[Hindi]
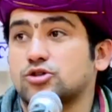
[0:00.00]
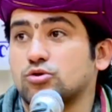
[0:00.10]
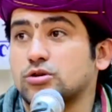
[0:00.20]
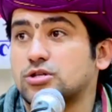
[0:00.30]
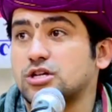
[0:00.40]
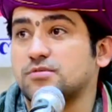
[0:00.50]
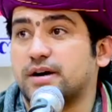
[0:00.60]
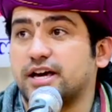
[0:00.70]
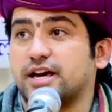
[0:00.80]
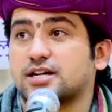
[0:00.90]
तुलसी
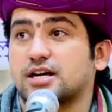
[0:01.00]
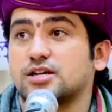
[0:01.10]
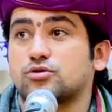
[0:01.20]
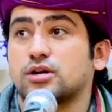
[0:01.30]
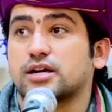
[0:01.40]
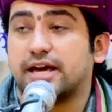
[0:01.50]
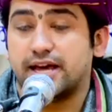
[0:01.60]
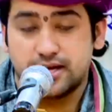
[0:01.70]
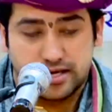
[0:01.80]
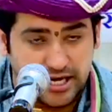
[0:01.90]
भय कलिकुल के
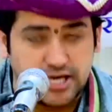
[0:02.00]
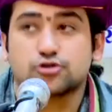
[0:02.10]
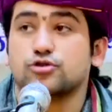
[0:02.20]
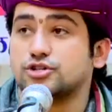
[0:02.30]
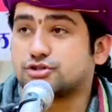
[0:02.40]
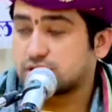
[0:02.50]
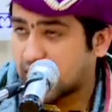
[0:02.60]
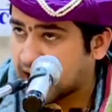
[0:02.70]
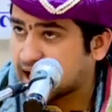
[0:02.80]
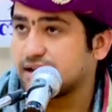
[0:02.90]
हेतु
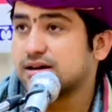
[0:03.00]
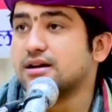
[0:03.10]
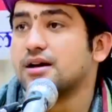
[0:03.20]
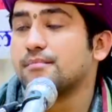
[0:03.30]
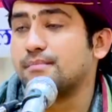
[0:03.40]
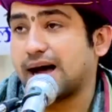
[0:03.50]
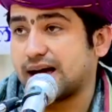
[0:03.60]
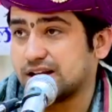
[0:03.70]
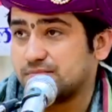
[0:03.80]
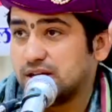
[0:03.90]
निस्तार
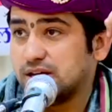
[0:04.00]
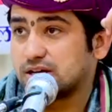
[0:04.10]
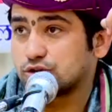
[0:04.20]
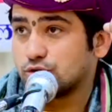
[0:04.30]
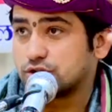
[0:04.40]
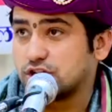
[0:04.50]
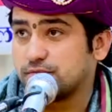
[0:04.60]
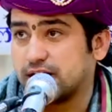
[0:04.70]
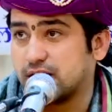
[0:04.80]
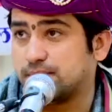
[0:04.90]
वाल्मीकि तुलसी
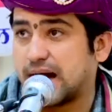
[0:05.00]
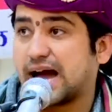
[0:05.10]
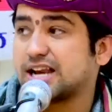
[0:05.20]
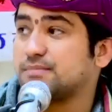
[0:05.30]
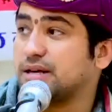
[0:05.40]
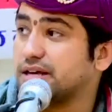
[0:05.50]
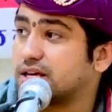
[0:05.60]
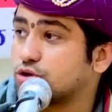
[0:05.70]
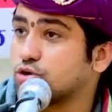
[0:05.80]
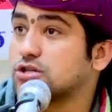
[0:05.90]
भय
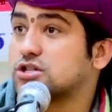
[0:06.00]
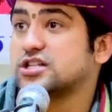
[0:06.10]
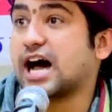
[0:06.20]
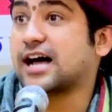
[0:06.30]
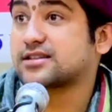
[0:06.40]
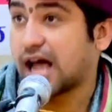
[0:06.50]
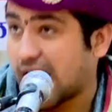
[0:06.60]
वाल्मीकि तुलसीदास